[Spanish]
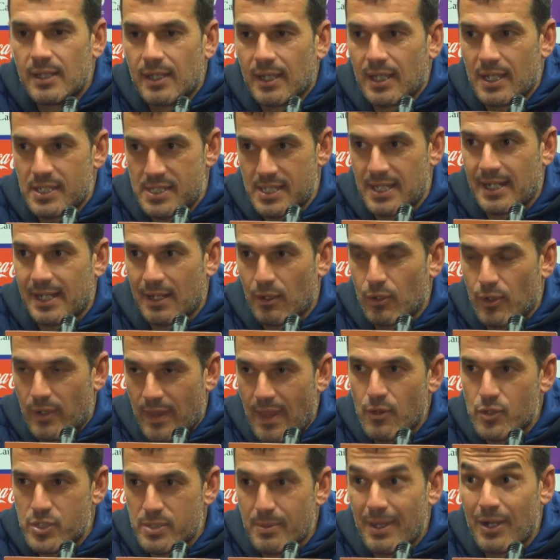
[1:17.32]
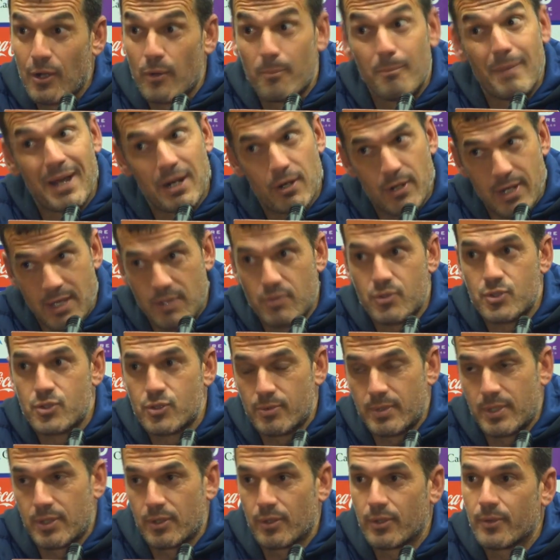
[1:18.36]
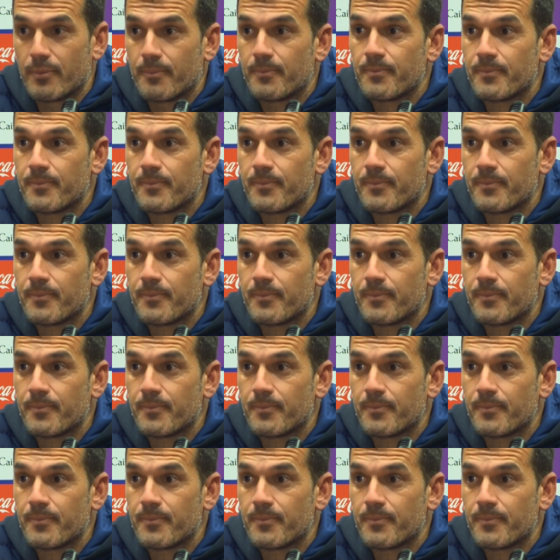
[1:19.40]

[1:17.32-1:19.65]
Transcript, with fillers: que sean recordados y valorados, sobre todo.